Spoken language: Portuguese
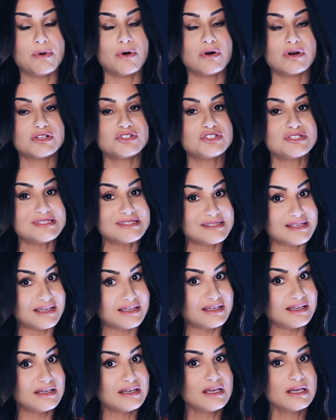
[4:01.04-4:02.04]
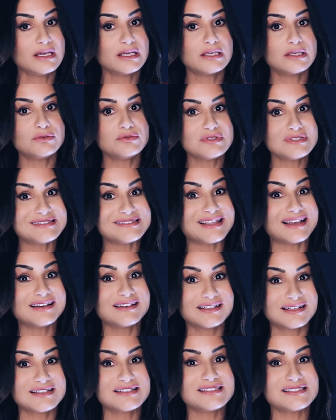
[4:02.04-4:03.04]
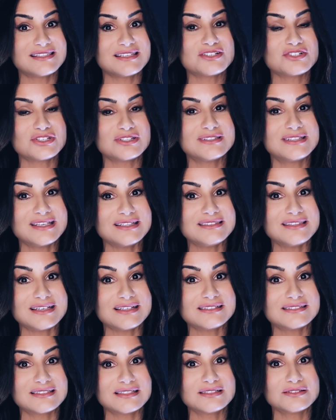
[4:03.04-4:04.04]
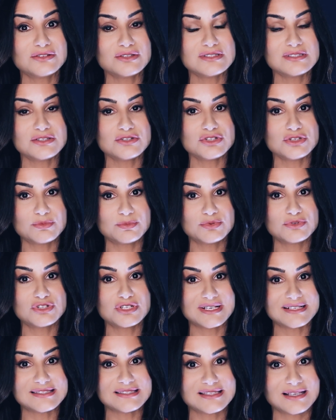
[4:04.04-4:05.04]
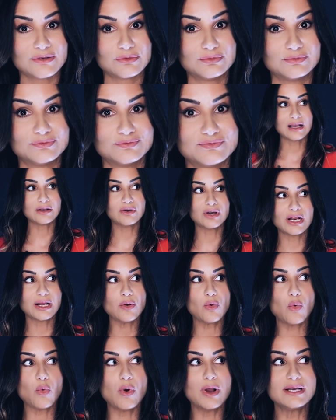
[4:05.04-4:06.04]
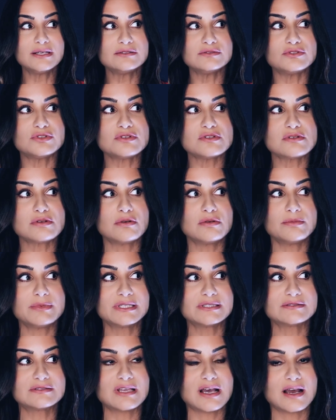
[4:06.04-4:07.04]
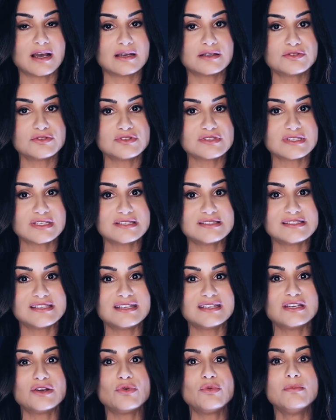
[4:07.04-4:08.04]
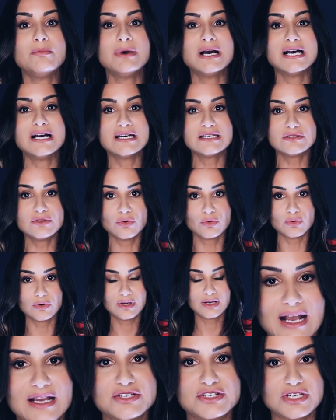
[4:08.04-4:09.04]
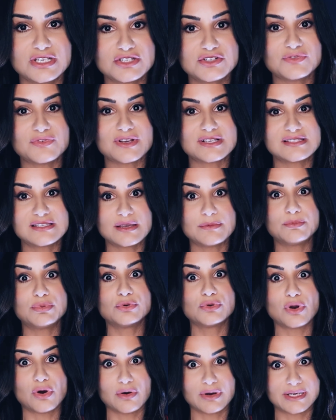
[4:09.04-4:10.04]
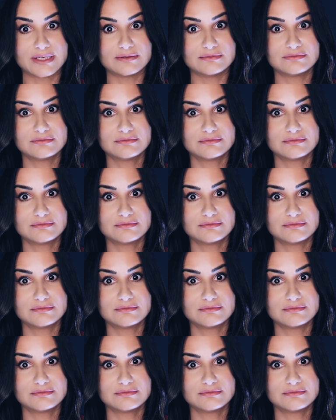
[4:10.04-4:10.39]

pode ser que o Instagram esteja detectando esse tipo de ação. Agora, quantos comentários que seria humano a gente fazer por hora?